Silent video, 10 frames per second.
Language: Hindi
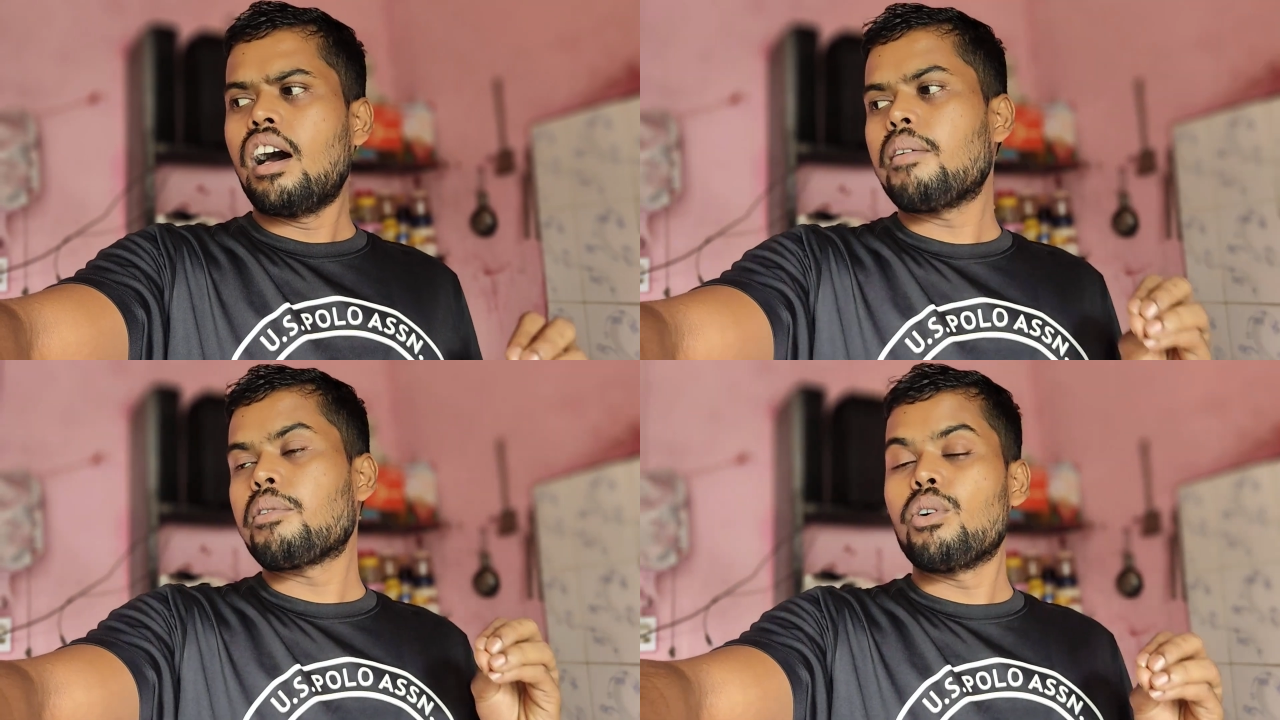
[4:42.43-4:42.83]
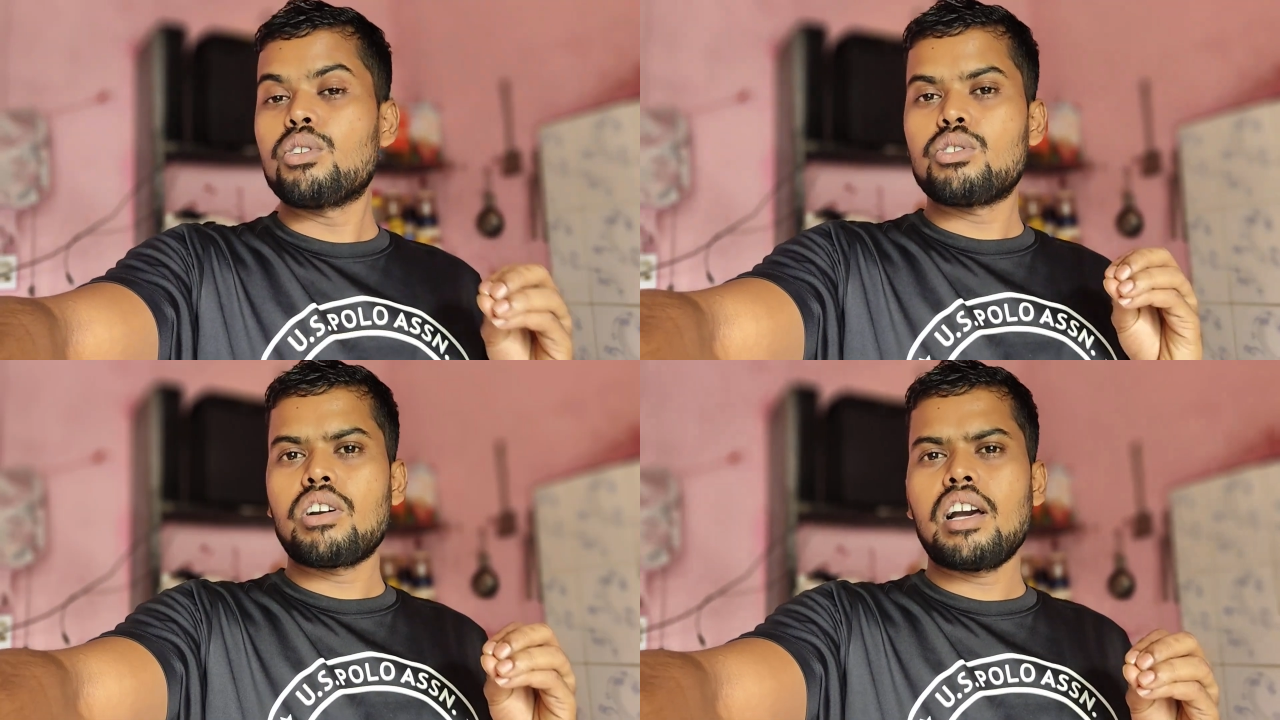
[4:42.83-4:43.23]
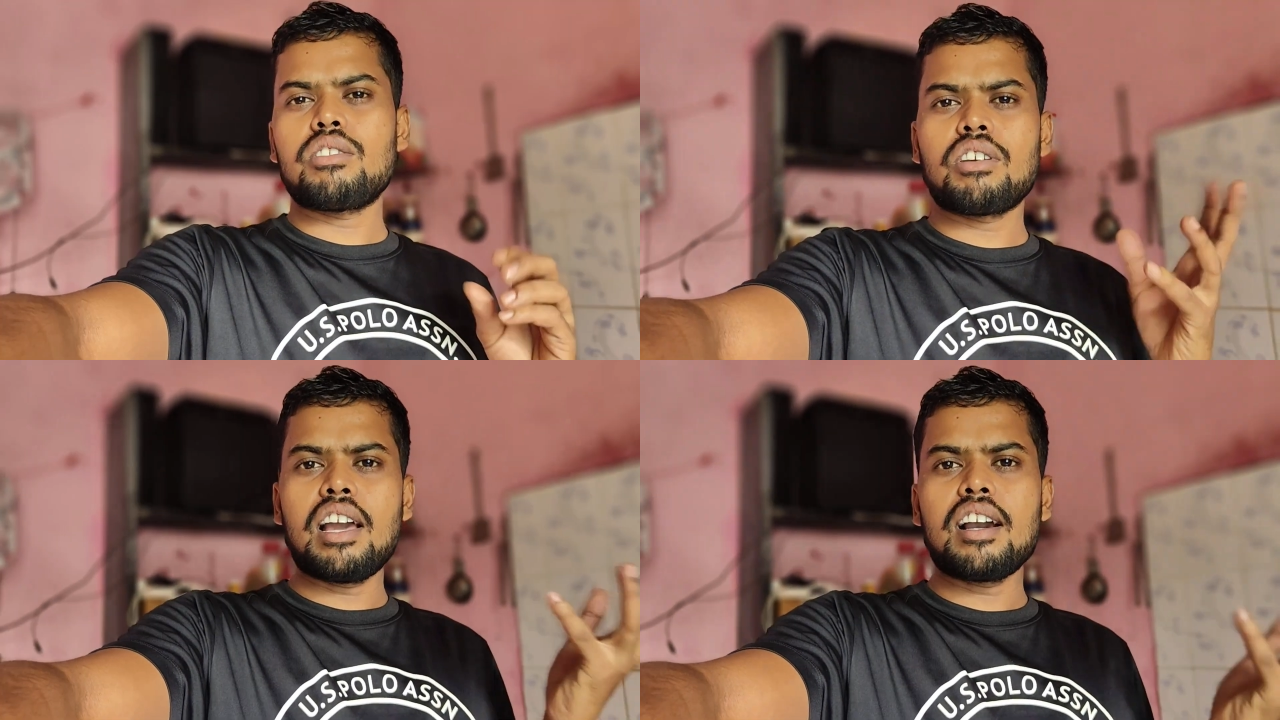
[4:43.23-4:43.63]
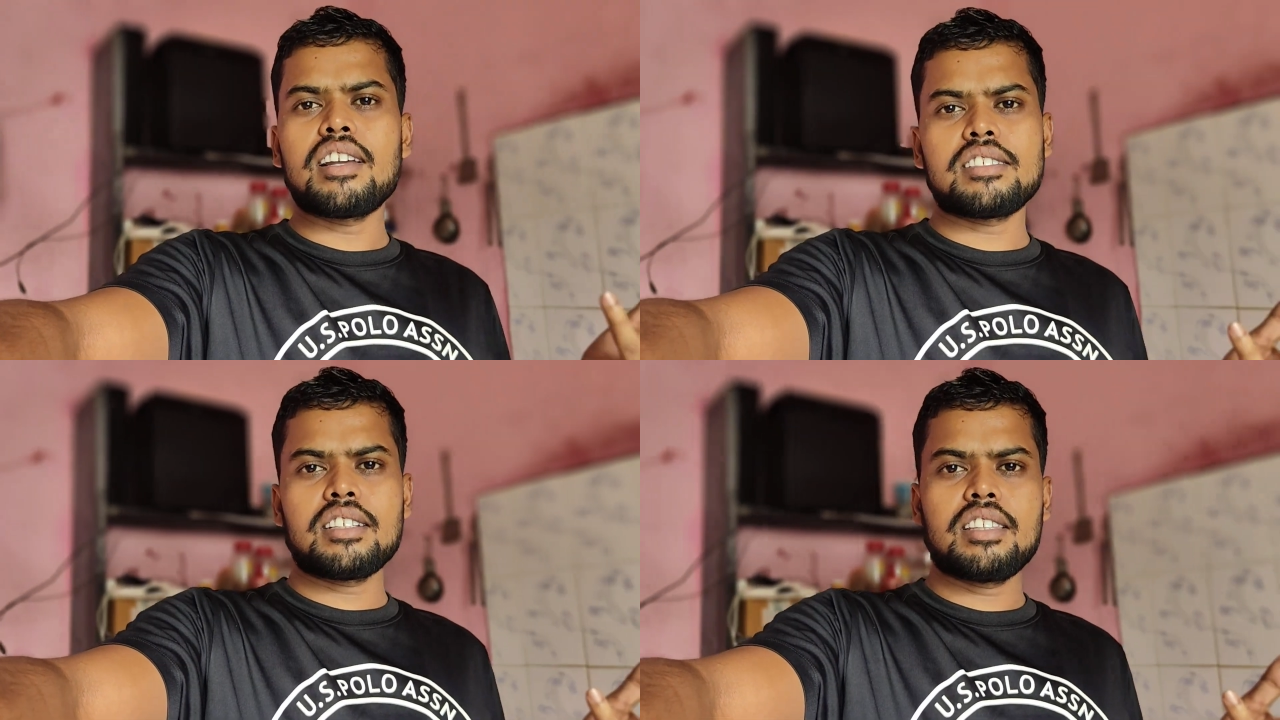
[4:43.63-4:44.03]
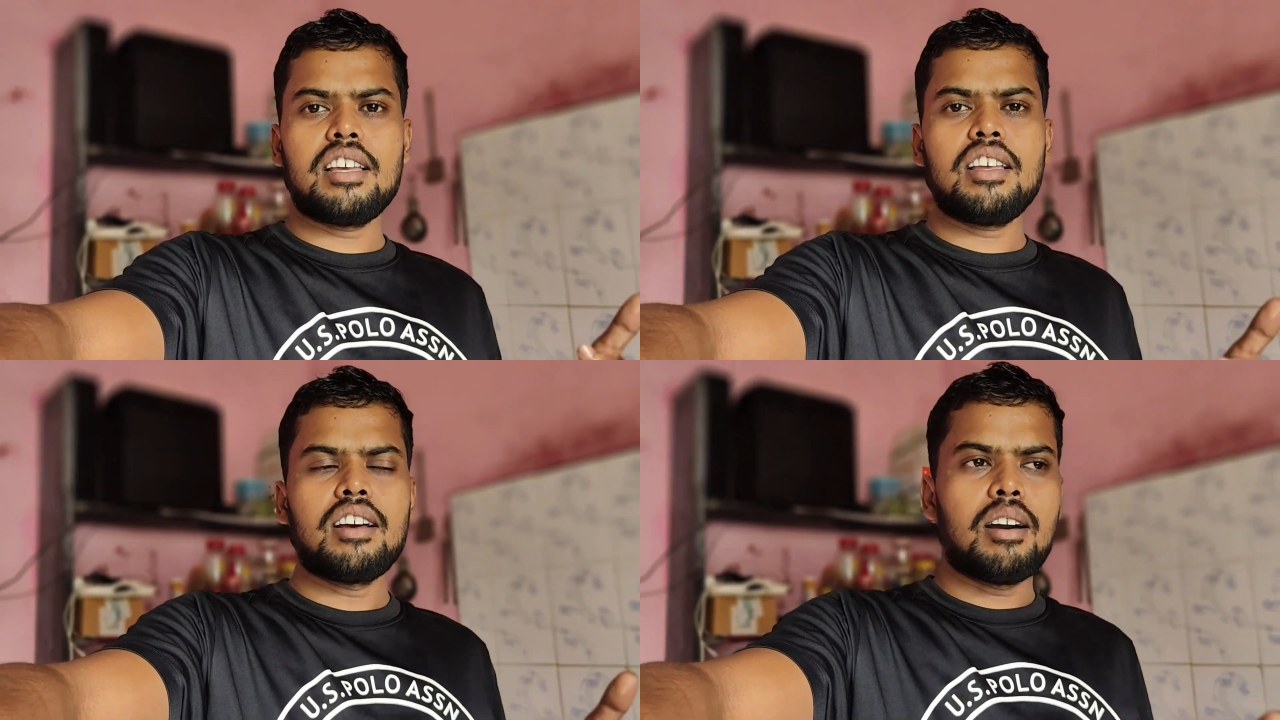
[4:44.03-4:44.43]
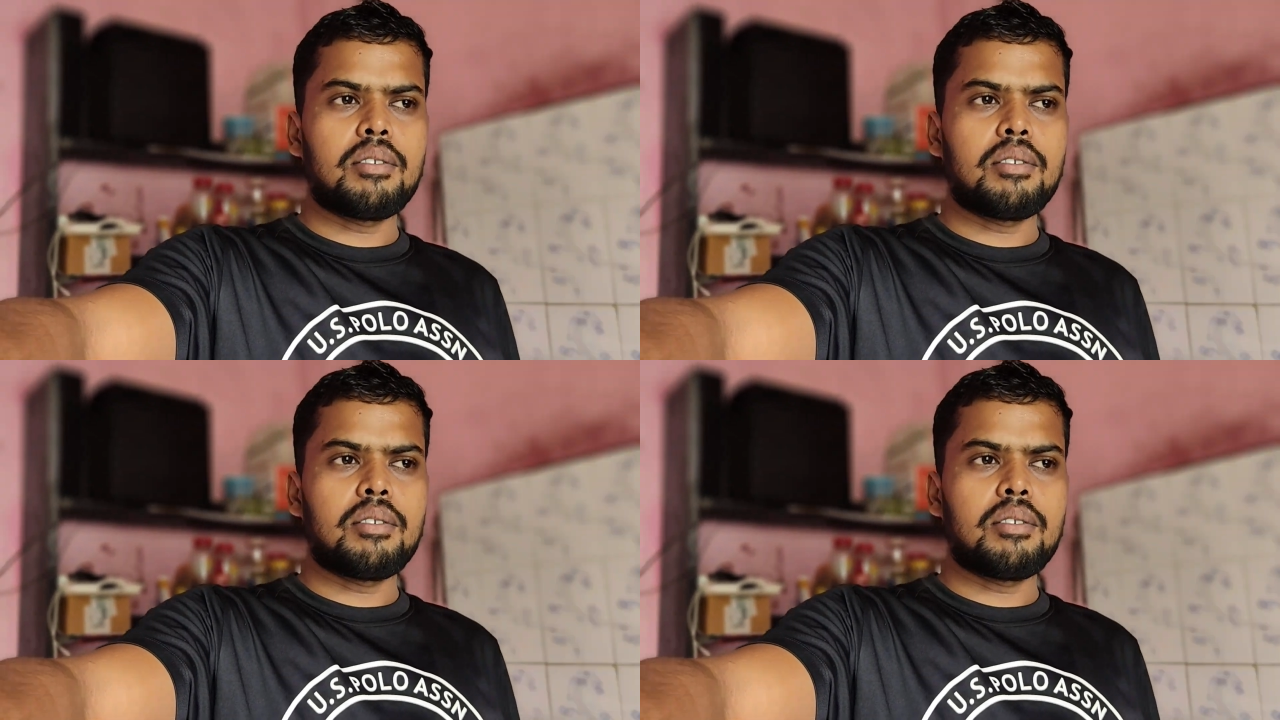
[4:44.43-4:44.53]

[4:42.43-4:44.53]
अब हो चुका है तो क्या कर सकते हैं